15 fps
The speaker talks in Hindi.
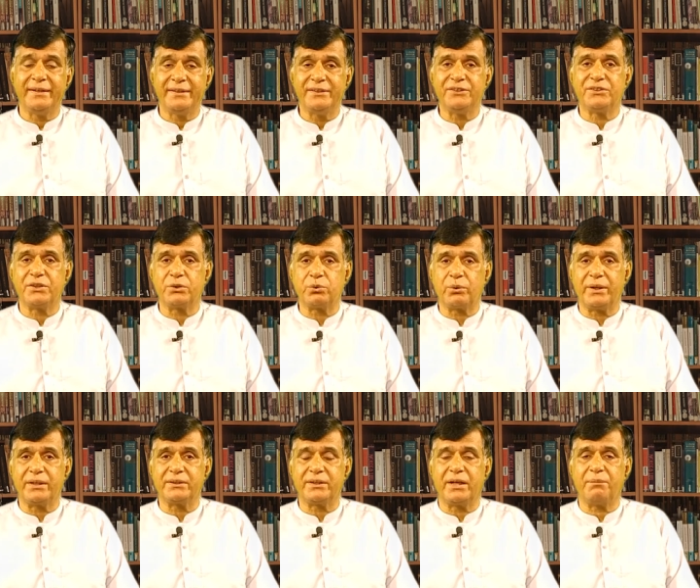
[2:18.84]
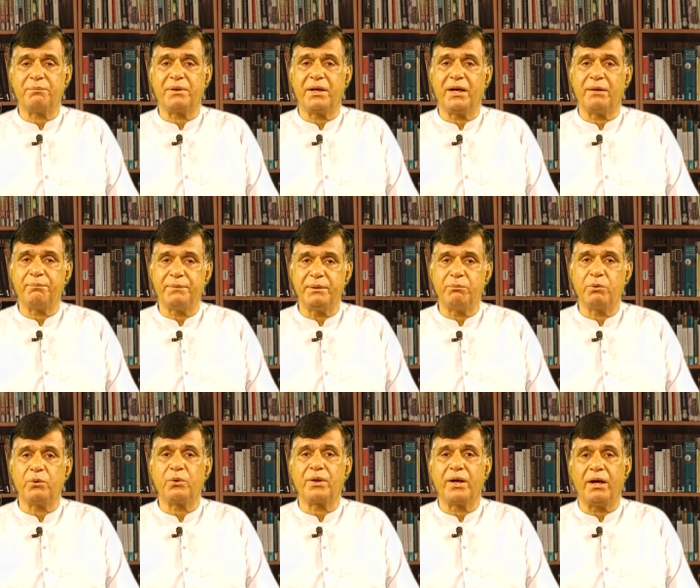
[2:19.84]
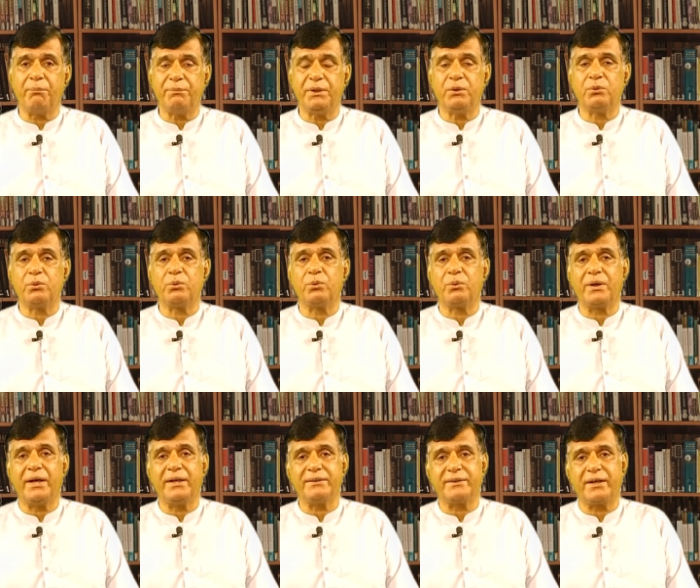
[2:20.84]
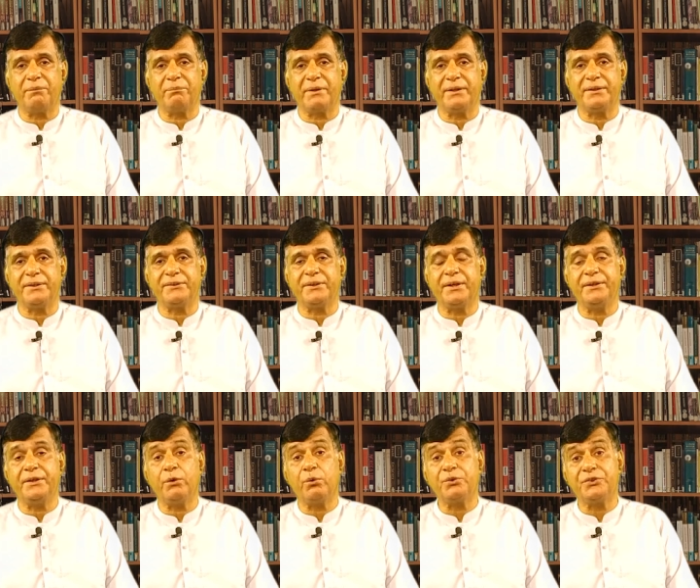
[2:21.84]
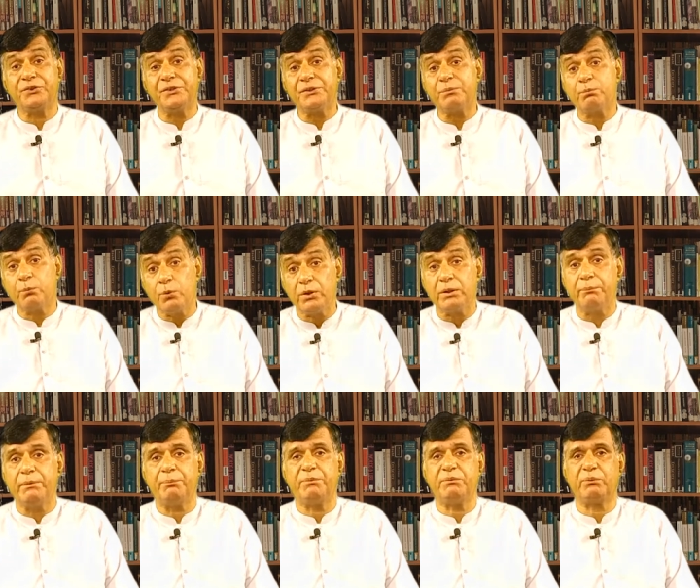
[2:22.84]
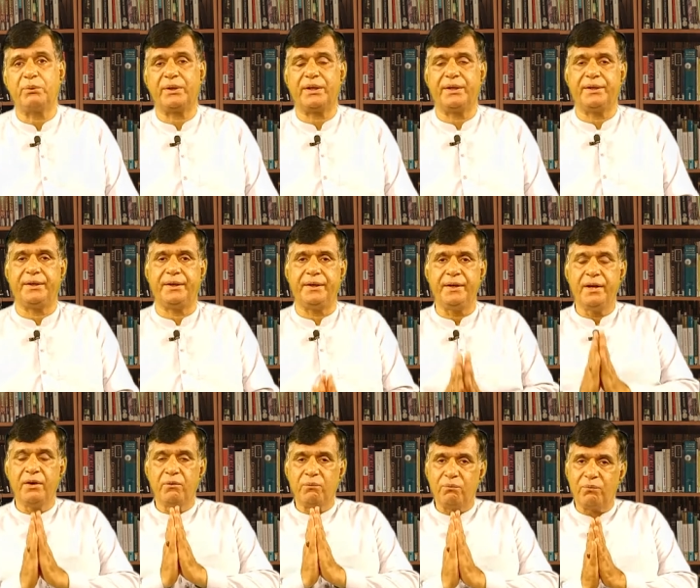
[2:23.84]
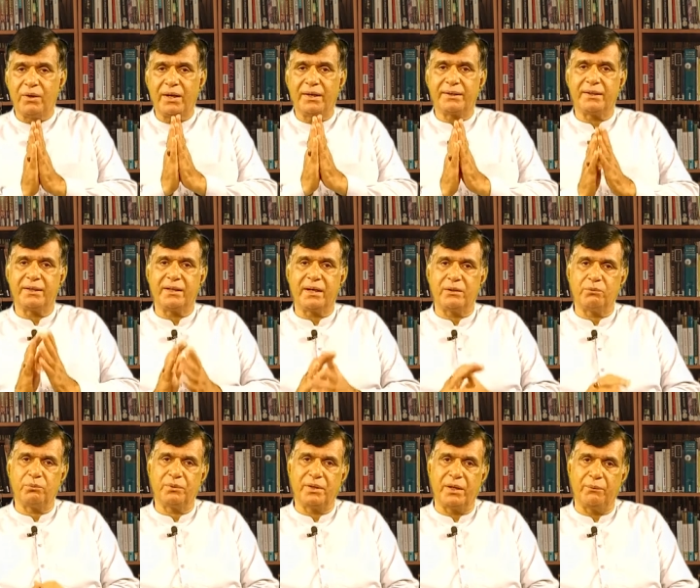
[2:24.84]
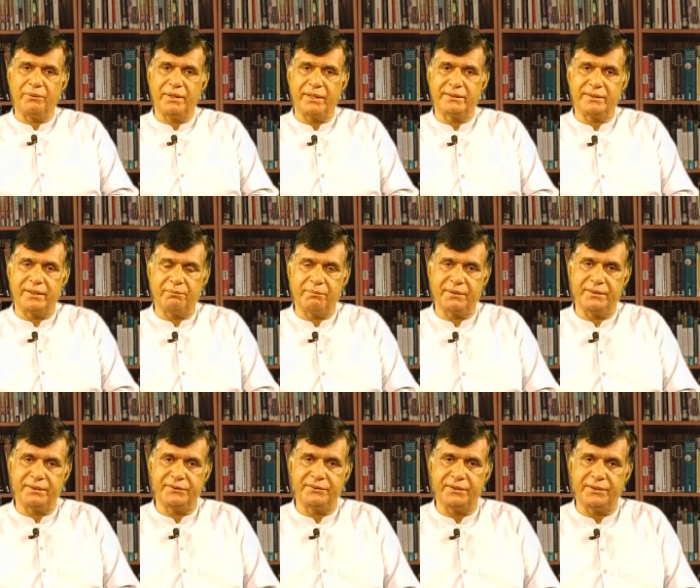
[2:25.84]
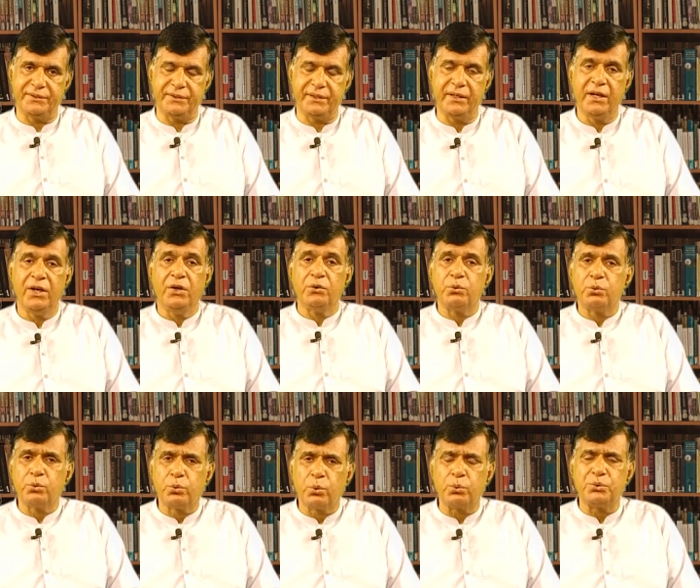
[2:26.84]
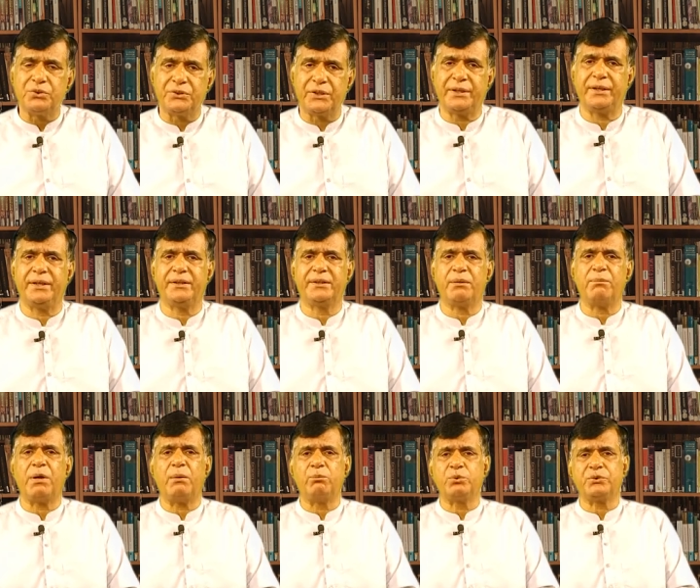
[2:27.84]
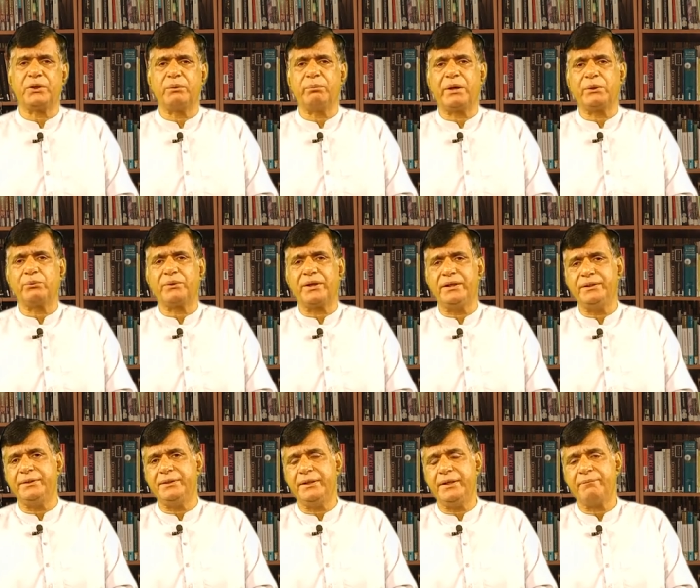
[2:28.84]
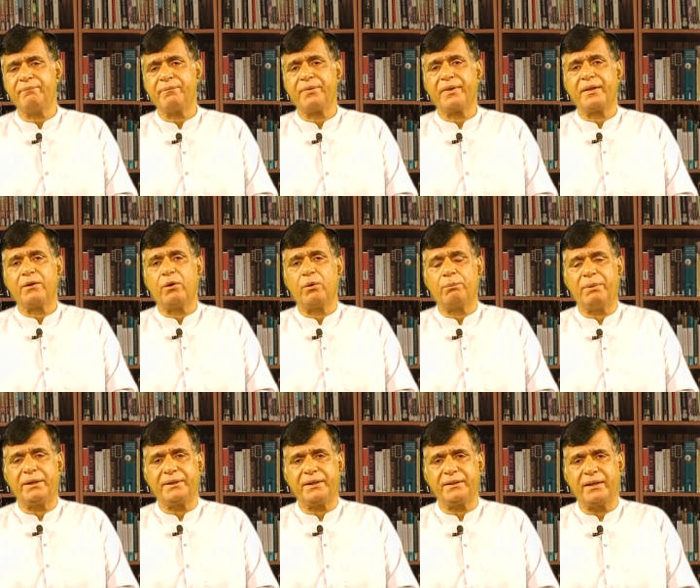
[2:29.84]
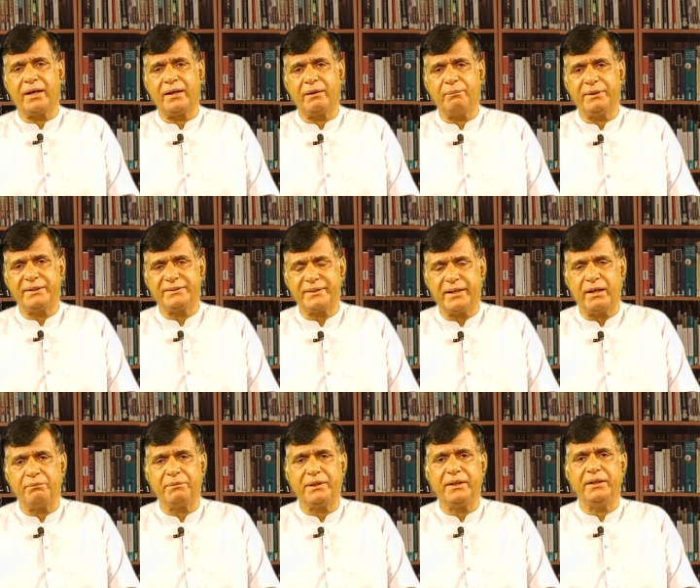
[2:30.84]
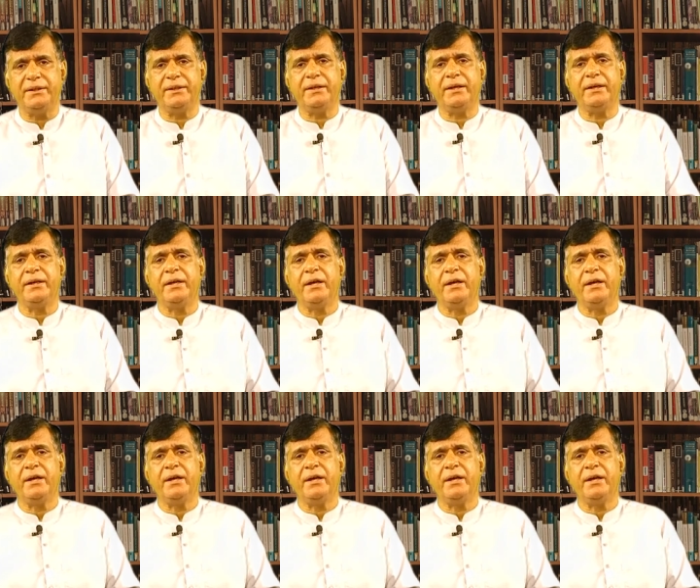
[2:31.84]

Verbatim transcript: इज़्ज़त और एहतराम का अपने मुल्क का अपने लोगों का एहतराम करना चाहिए और जिस मुल्क में भी वो रह रहे हैं वहाँ के कानून का उन्हें एहतराम करना चाहिए दो जगह तमाम मुसलमानों के लिए और बल्कि आलम इस्लाम के लिए